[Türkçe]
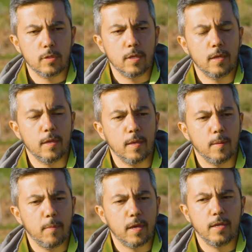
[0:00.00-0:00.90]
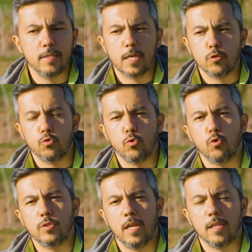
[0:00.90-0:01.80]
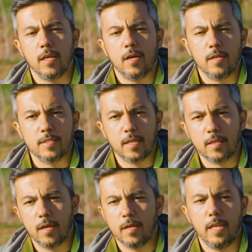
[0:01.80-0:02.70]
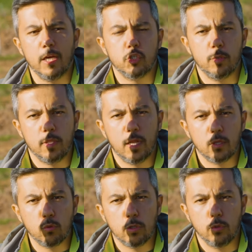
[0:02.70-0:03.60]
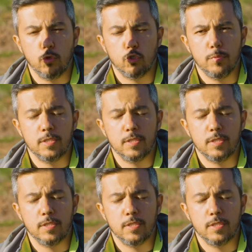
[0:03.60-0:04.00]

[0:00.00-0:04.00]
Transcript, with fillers: E, Mekanizasyonu özellikle hasatta, ilaçlamalarda kullanıyoruz